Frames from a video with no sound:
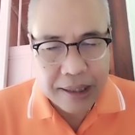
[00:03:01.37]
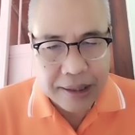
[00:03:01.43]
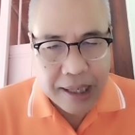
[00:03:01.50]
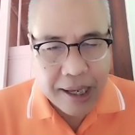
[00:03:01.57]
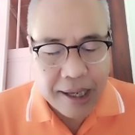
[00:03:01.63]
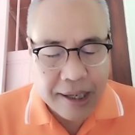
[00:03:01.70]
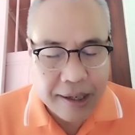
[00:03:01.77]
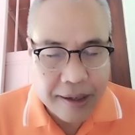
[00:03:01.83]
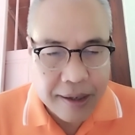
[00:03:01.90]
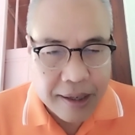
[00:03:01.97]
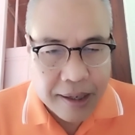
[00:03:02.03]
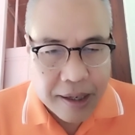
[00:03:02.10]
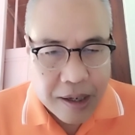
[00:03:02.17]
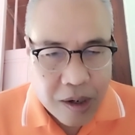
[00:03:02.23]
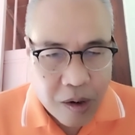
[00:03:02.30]
ตา
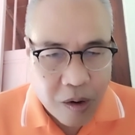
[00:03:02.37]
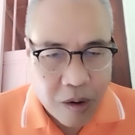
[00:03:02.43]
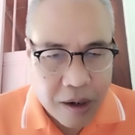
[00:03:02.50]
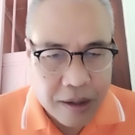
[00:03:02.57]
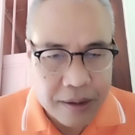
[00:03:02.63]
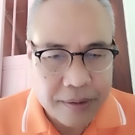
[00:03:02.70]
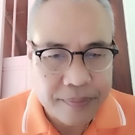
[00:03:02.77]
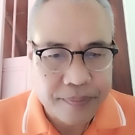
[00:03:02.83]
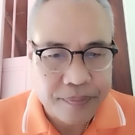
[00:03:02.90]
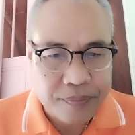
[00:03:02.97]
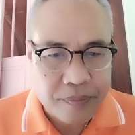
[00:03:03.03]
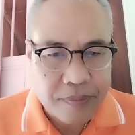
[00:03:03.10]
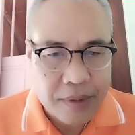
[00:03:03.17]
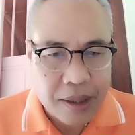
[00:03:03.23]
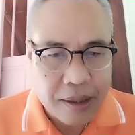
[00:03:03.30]
ของ
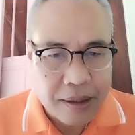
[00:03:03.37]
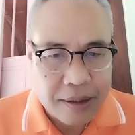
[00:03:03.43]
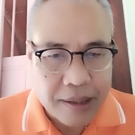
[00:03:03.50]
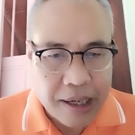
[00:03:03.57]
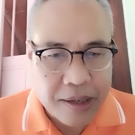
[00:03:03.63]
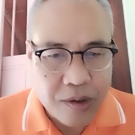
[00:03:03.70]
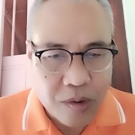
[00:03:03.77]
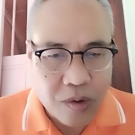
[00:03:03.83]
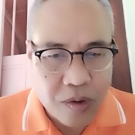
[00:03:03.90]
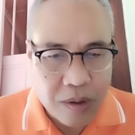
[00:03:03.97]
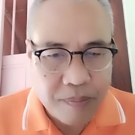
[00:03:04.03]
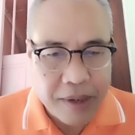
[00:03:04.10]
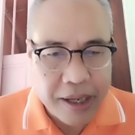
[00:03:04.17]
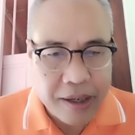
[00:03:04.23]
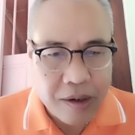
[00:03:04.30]
นายกคนให
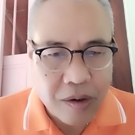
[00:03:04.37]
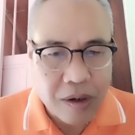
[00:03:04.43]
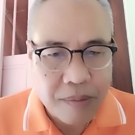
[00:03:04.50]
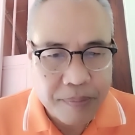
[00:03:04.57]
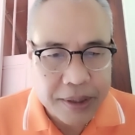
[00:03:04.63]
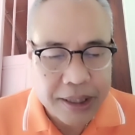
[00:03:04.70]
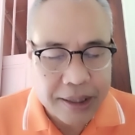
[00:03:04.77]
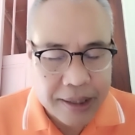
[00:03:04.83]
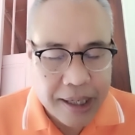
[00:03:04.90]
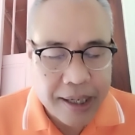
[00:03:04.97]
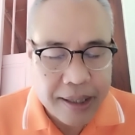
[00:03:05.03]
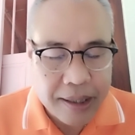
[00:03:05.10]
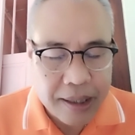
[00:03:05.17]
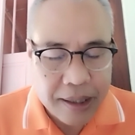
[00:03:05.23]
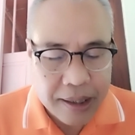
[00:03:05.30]
ม่ของประเทศไทยเล
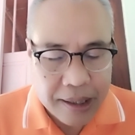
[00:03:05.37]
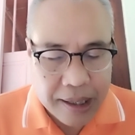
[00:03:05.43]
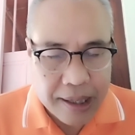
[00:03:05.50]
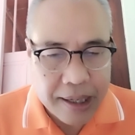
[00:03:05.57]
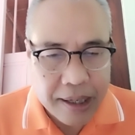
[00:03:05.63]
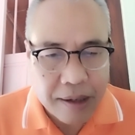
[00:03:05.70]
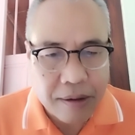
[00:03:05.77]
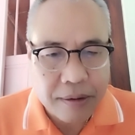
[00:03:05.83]
ยกันแล้ว